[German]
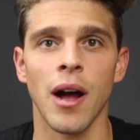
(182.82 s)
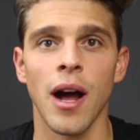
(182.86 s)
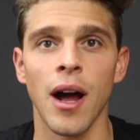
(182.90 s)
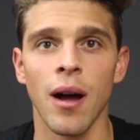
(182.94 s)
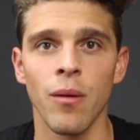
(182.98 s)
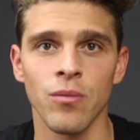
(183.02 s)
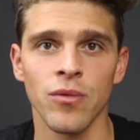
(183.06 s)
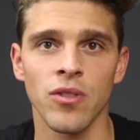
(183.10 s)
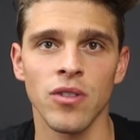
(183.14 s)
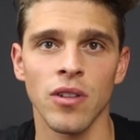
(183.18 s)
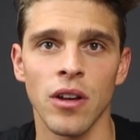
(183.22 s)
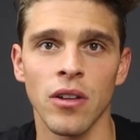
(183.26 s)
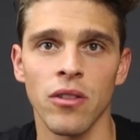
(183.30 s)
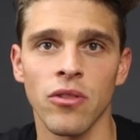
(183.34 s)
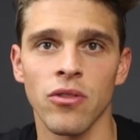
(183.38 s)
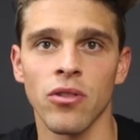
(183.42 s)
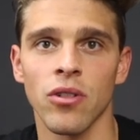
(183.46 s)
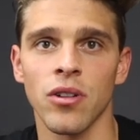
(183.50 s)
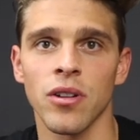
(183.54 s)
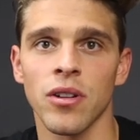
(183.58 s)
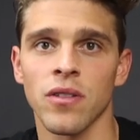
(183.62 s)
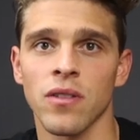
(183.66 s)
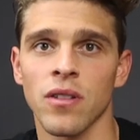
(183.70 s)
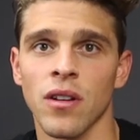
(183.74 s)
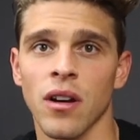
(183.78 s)
Abend sein
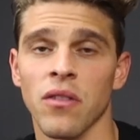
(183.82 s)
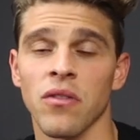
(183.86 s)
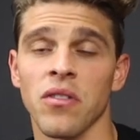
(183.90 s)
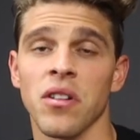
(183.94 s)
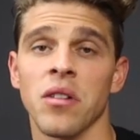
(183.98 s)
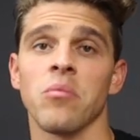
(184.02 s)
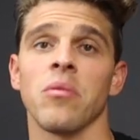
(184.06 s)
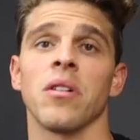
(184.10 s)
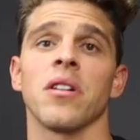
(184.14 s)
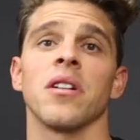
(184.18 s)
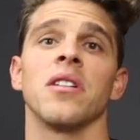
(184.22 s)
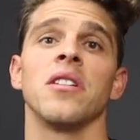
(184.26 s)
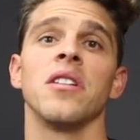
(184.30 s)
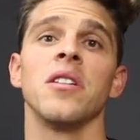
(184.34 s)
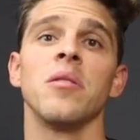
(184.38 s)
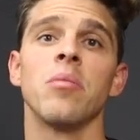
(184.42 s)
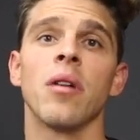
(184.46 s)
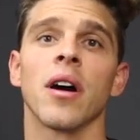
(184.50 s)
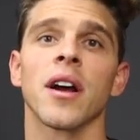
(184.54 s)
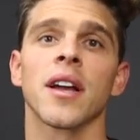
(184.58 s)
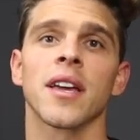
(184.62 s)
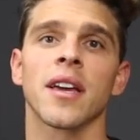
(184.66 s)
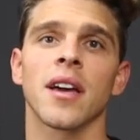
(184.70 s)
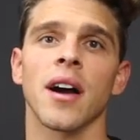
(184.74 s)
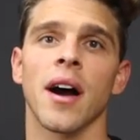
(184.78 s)
sollte, sagen wir immer
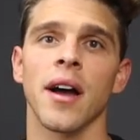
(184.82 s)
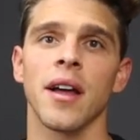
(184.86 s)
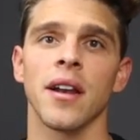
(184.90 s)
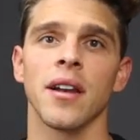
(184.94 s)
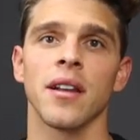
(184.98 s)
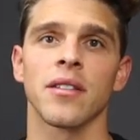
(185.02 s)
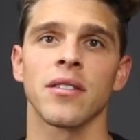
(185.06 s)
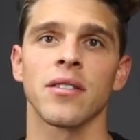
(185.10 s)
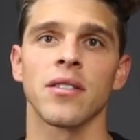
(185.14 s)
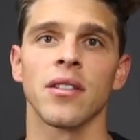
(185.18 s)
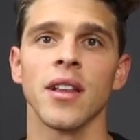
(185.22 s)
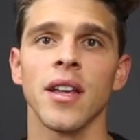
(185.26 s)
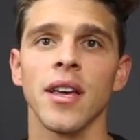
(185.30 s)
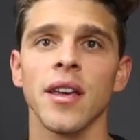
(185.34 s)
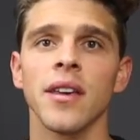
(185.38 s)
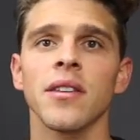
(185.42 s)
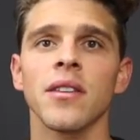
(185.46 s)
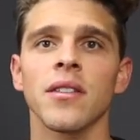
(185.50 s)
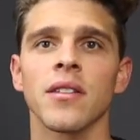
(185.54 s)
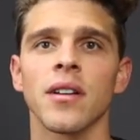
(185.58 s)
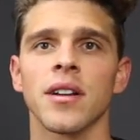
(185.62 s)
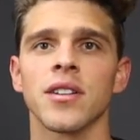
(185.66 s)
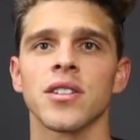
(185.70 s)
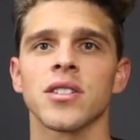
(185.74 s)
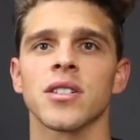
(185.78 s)
lieber geiles
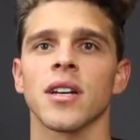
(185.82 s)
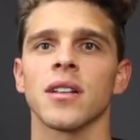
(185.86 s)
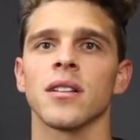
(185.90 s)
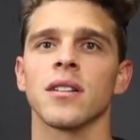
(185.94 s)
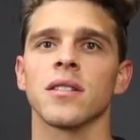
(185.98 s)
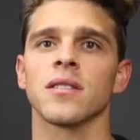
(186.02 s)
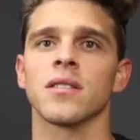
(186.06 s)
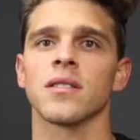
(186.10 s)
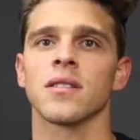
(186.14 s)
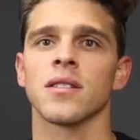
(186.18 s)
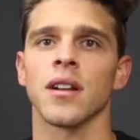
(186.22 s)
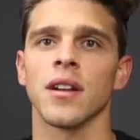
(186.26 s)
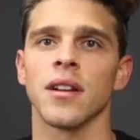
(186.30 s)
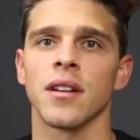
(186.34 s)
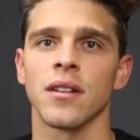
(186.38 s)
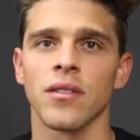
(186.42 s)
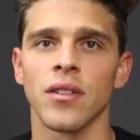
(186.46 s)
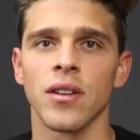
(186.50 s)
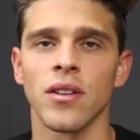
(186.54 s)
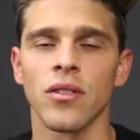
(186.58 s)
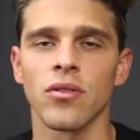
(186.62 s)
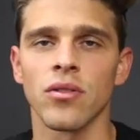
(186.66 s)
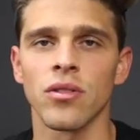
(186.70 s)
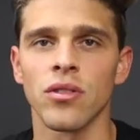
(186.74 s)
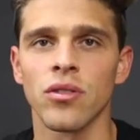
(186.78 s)
Licht, anstatt dass es halt
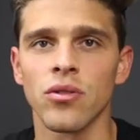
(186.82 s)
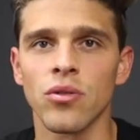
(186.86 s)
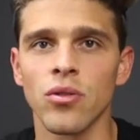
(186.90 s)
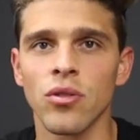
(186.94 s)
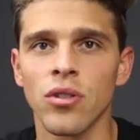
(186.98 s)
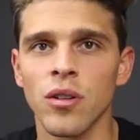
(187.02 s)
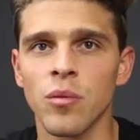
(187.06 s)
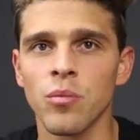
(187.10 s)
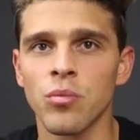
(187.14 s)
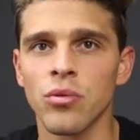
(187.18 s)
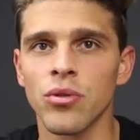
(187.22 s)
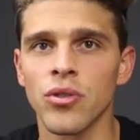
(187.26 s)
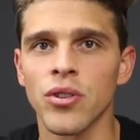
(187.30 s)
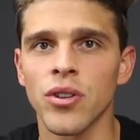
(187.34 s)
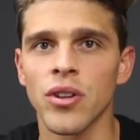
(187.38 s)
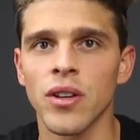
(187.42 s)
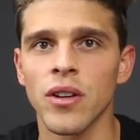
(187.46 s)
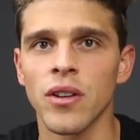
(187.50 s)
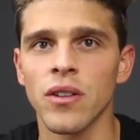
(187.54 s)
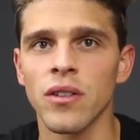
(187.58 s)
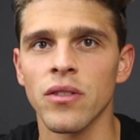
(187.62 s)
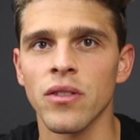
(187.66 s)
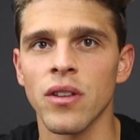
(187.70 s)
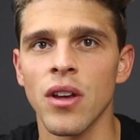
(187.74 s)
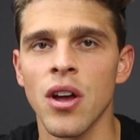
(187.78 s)
irgendwie so eine Dunkelbute
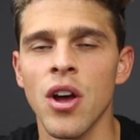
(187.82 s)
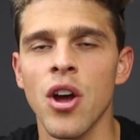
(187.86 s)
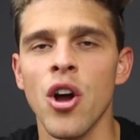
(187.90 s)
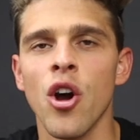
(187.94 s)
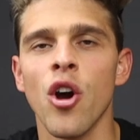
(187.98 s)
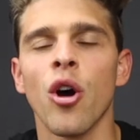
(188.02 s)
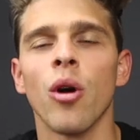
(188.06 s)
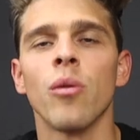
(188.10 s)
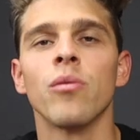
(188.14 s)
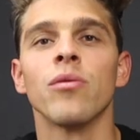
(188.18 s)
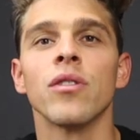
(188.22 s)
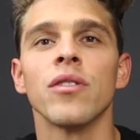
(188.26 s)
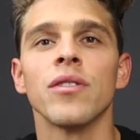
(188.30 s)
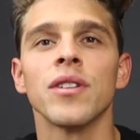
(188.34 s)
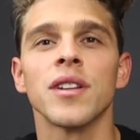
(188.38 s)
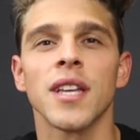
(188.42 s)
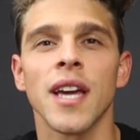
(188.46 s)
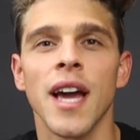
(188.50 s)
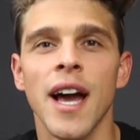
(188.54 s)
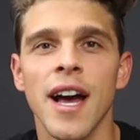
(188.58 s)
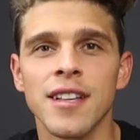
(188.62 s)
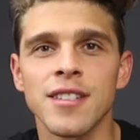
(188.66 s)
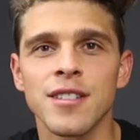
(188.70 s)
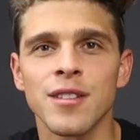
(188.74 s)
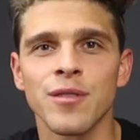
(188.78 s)
ist. Obwohl wir die
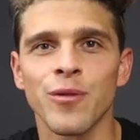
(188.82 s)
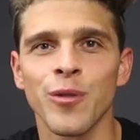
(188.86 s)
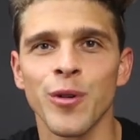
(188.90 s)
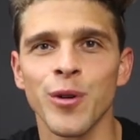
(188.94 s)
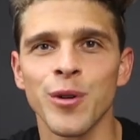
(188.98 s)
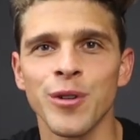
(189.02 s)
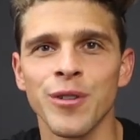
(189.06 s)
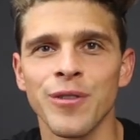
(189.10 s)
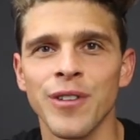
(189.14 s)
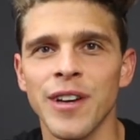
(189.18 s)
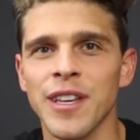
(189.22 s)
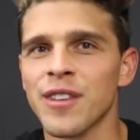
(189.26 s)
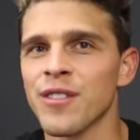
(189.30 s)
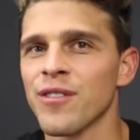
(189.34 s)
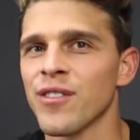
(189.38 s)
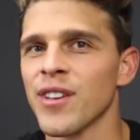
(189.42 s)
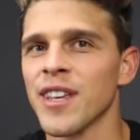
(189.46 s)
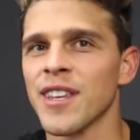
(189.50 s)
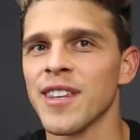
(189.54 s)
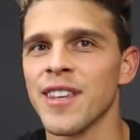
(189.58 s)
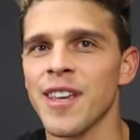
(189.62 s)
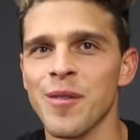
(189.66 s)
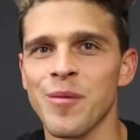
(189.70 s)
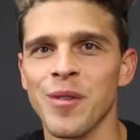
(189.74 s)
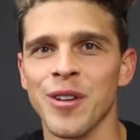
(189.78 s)
erste Wohnung, welche
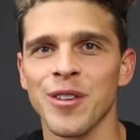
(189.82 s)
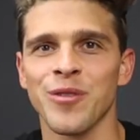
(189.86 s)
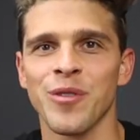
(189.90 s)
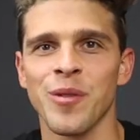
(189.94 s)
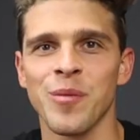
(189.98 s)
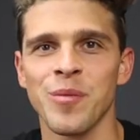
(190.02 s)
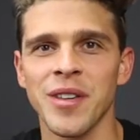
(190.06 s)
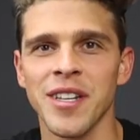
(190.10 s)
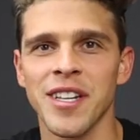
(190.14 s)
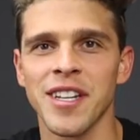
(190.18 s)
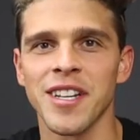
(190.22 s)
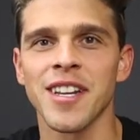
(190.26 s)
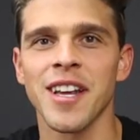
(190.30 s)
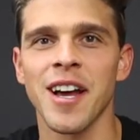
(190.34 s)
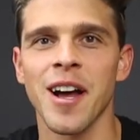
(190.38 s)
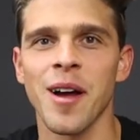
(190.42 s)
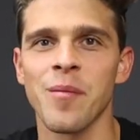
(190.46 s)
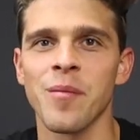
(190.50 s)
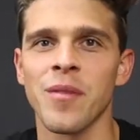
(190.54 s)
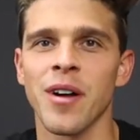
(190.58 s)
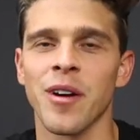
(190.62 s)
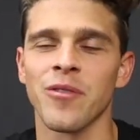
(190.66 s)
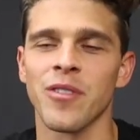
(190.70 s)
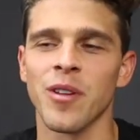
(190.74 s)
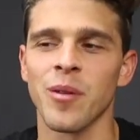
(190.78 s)
wir jemals vermietet
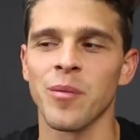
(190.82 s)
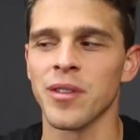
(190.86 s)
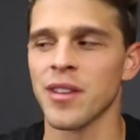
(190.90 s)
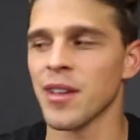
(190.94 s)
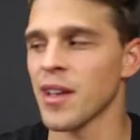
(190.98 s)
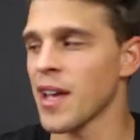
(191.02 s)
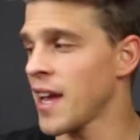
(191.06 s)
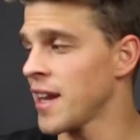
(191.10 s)
haben, haben wir mit der